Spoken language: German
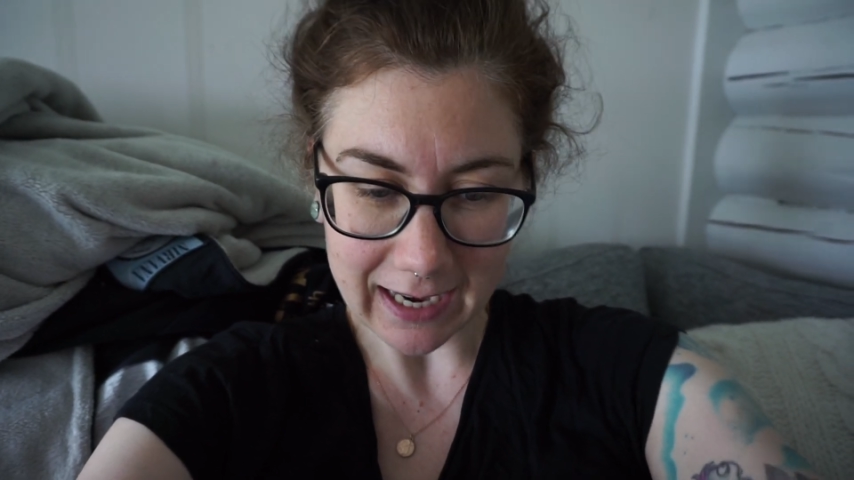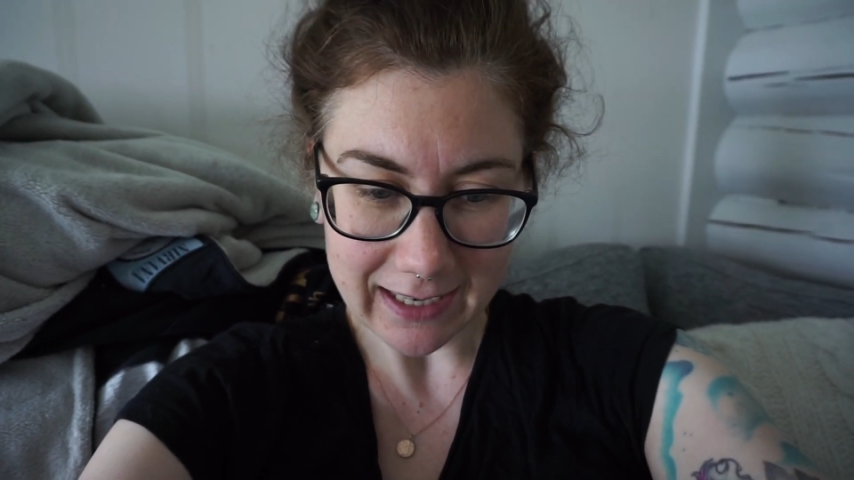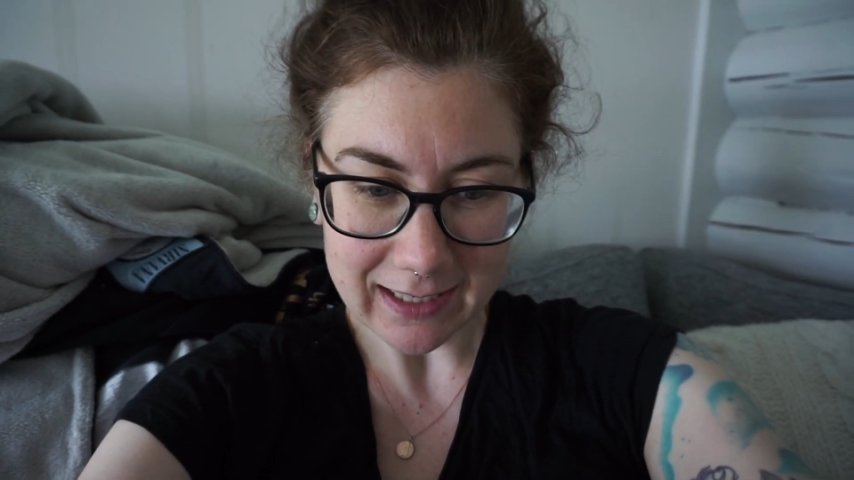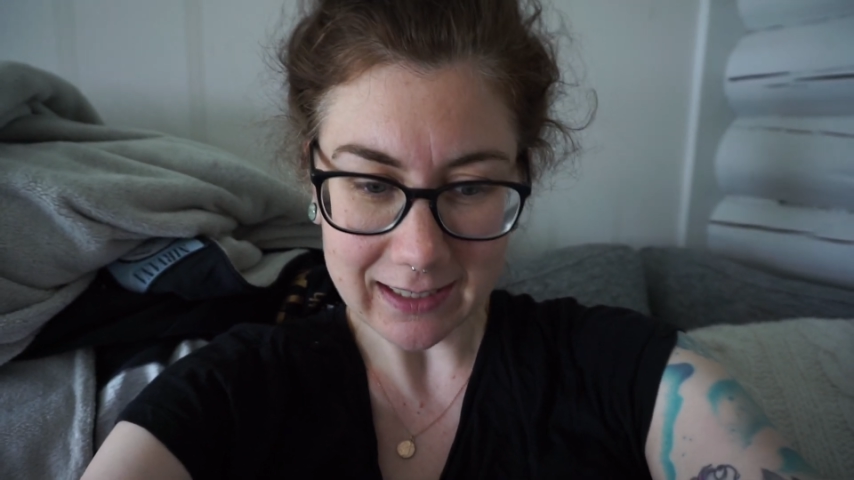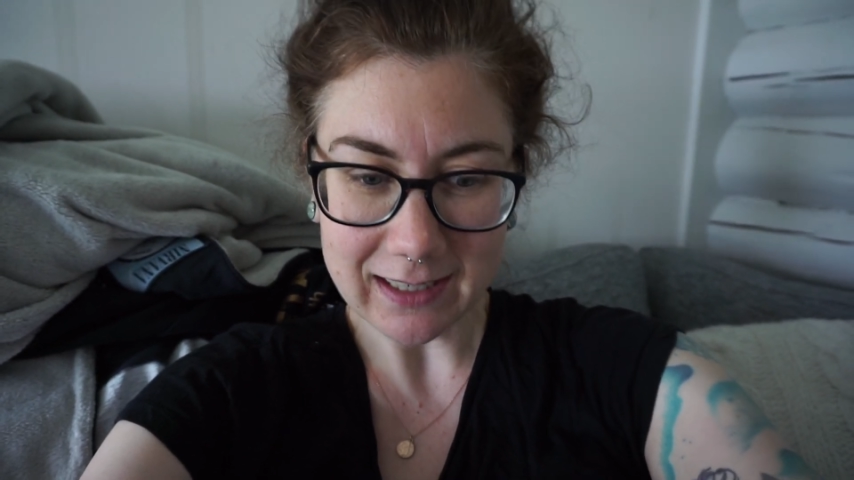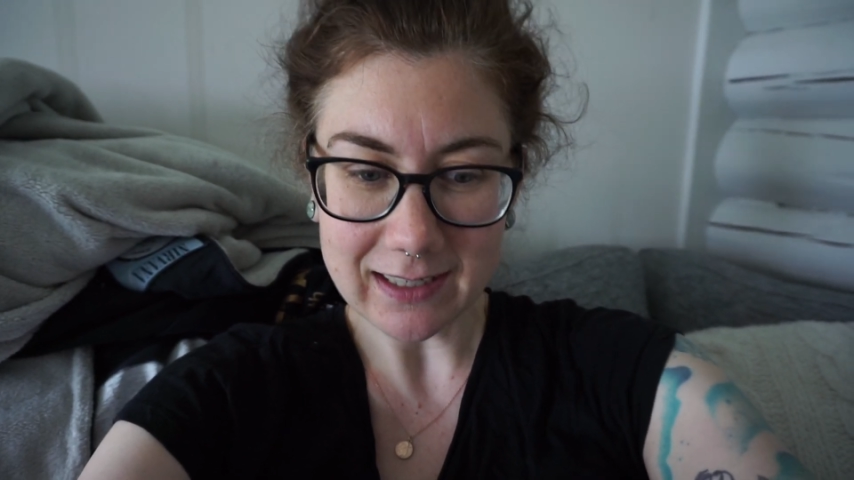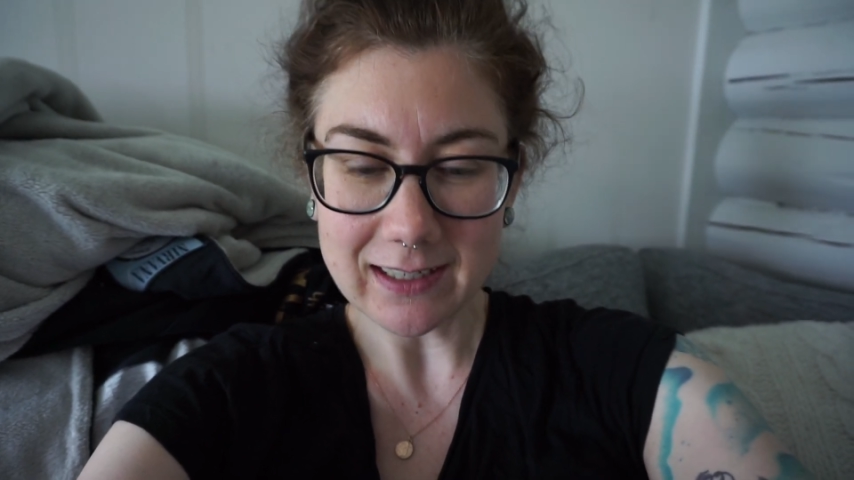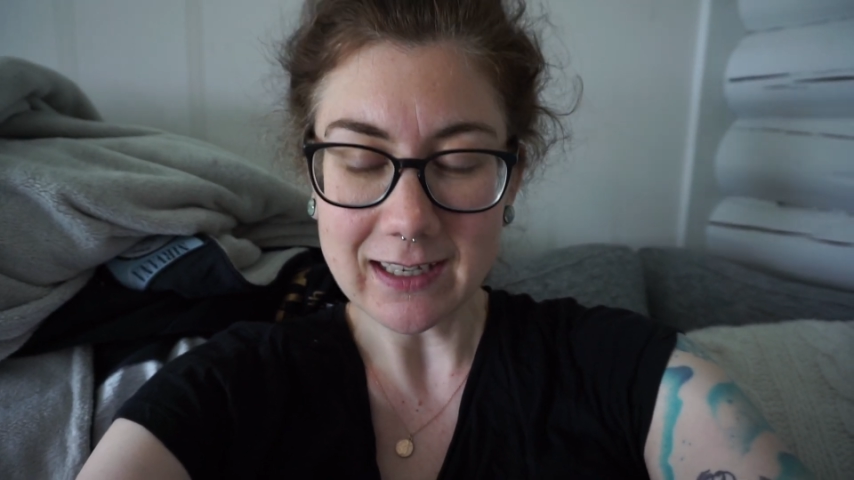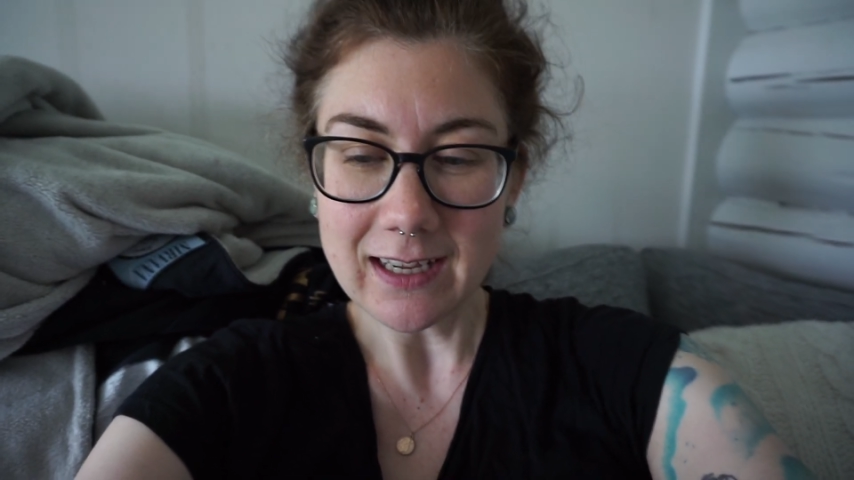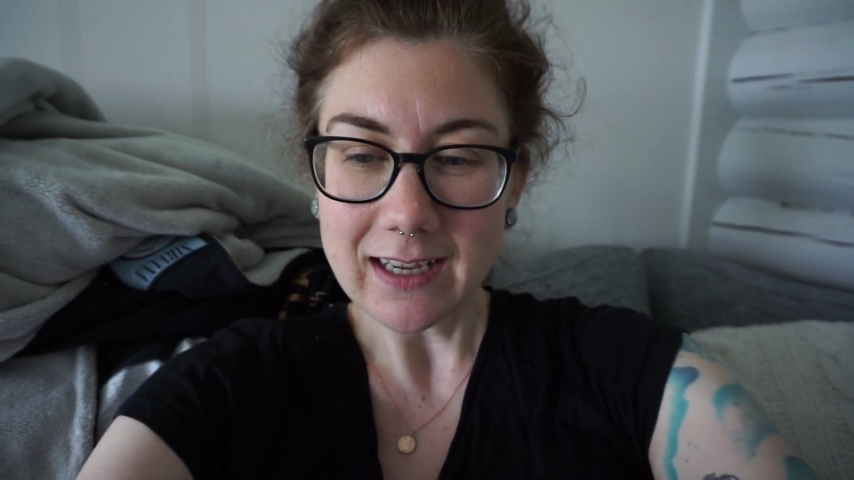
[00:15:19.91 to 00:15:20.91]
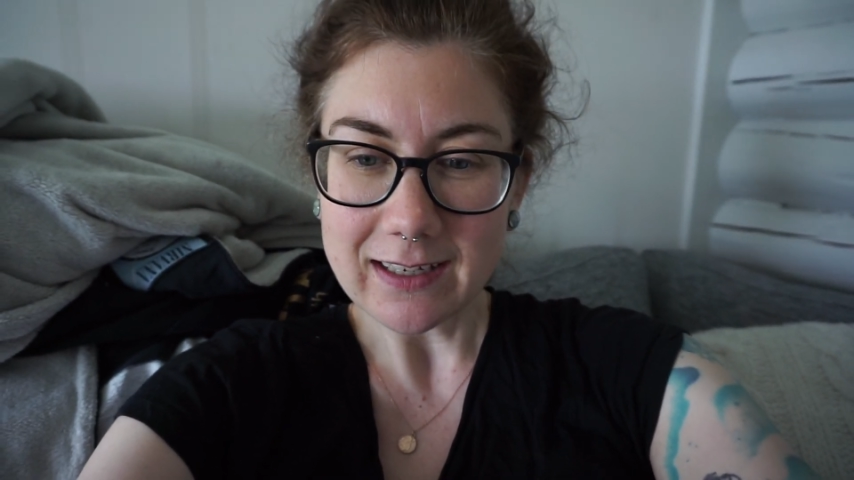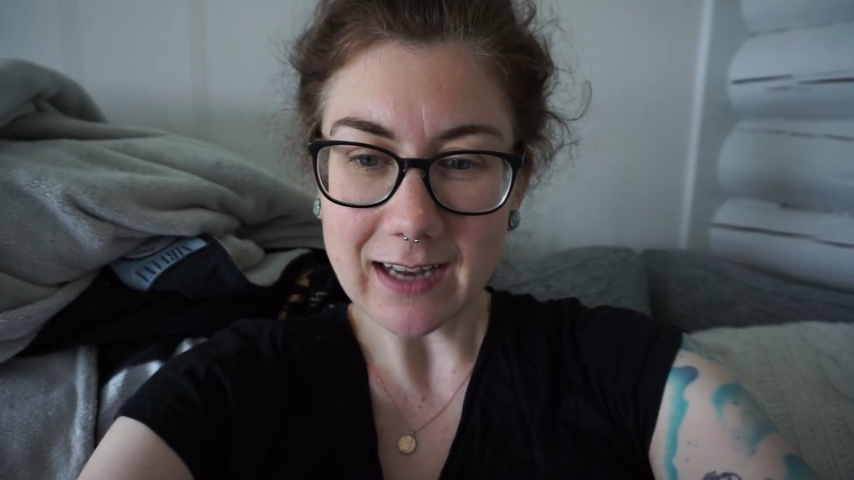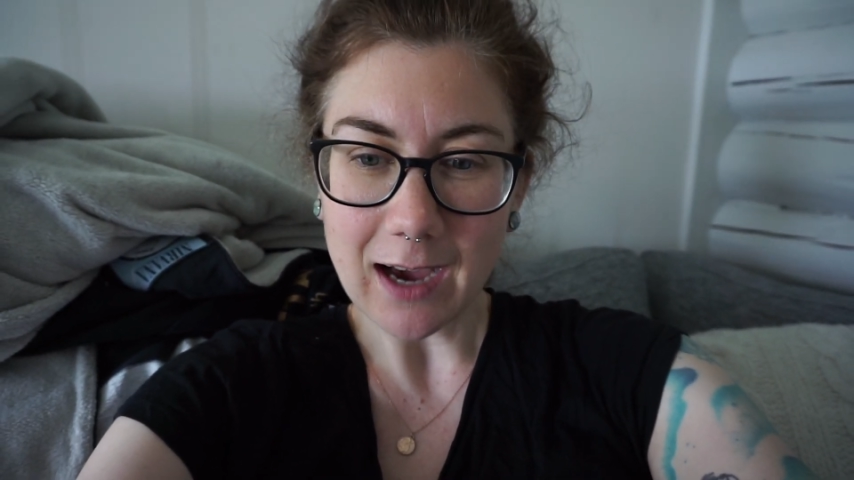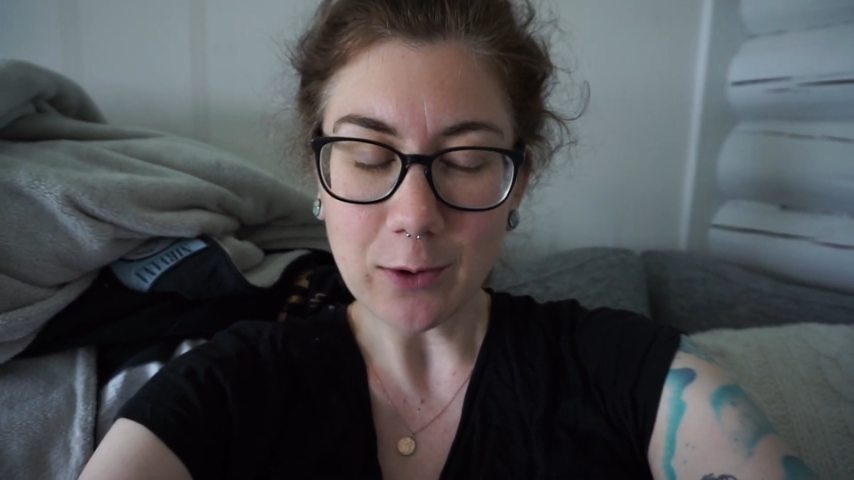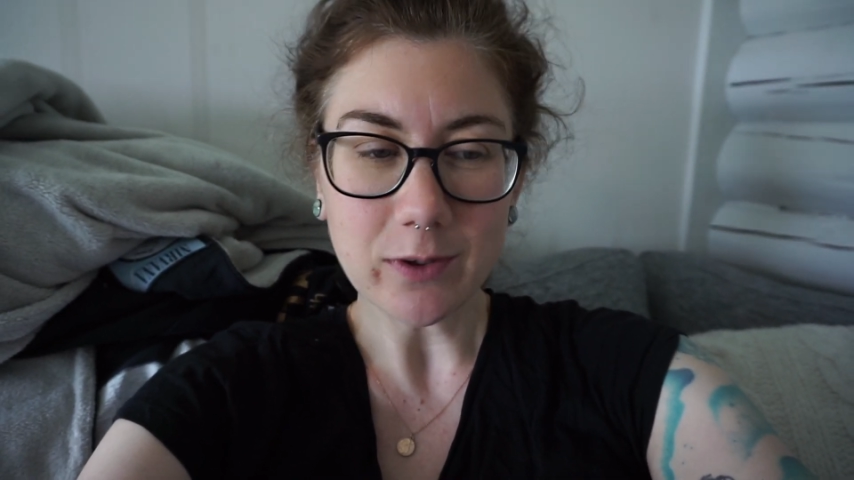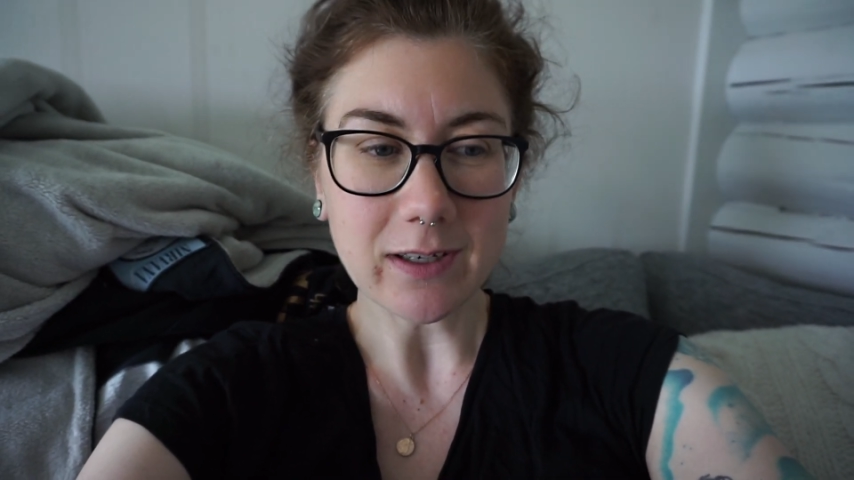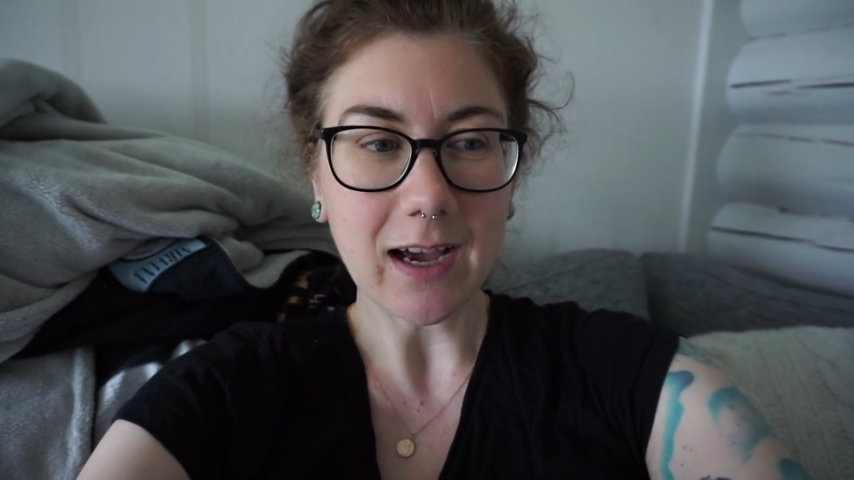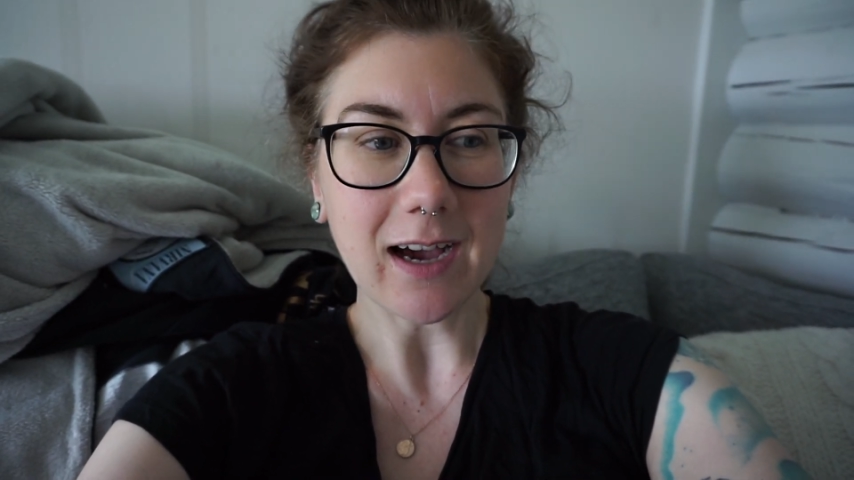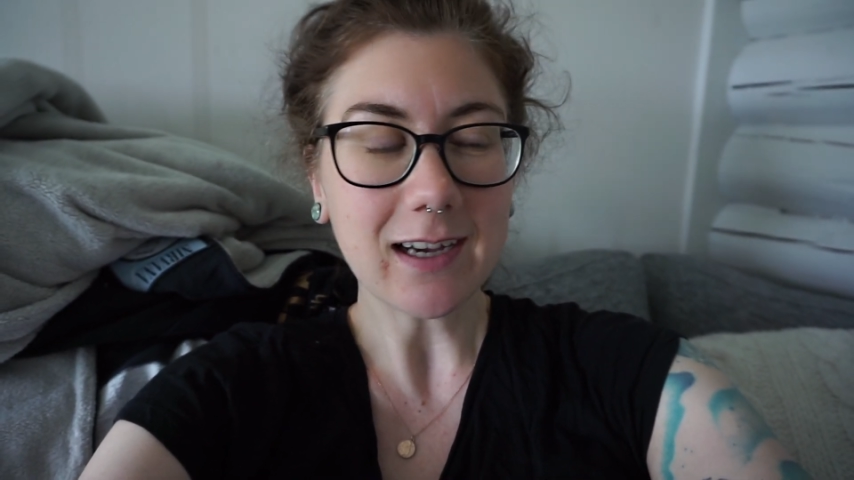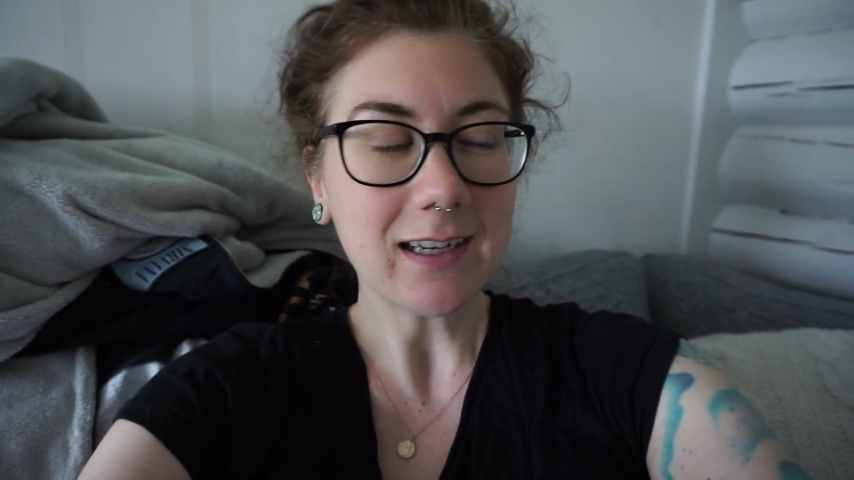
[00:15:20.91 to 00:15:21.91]
reinkriege, nach und
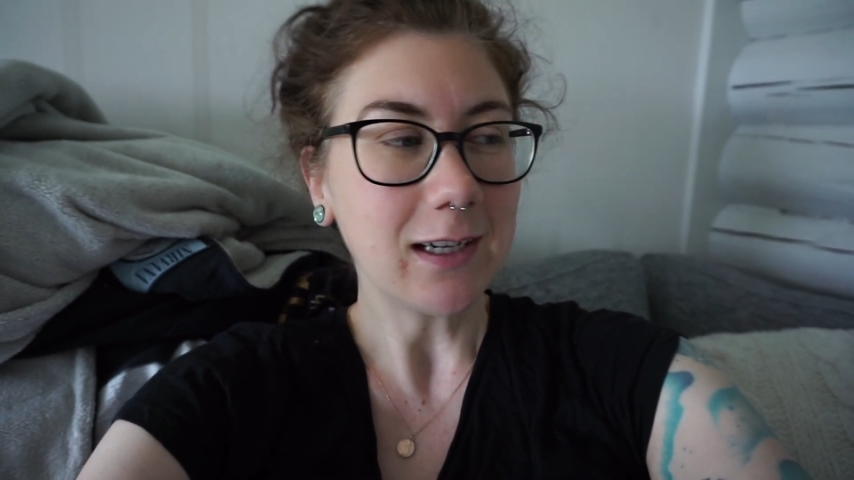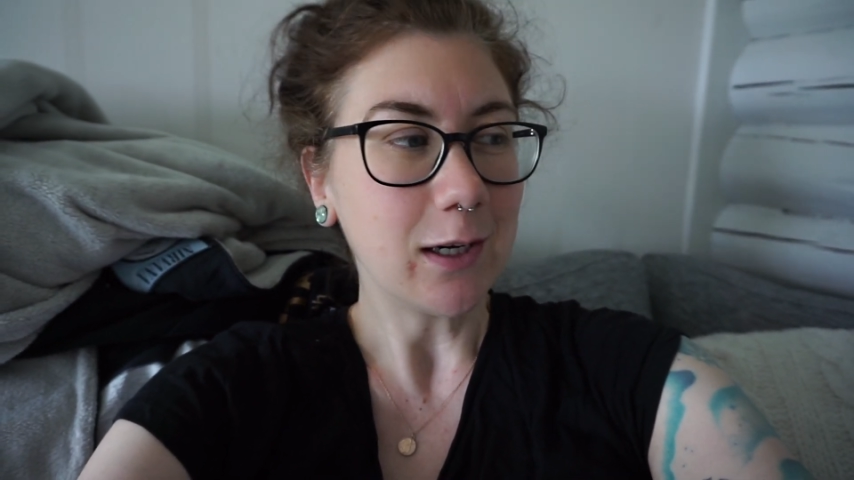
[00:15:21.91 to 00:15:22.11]
nach.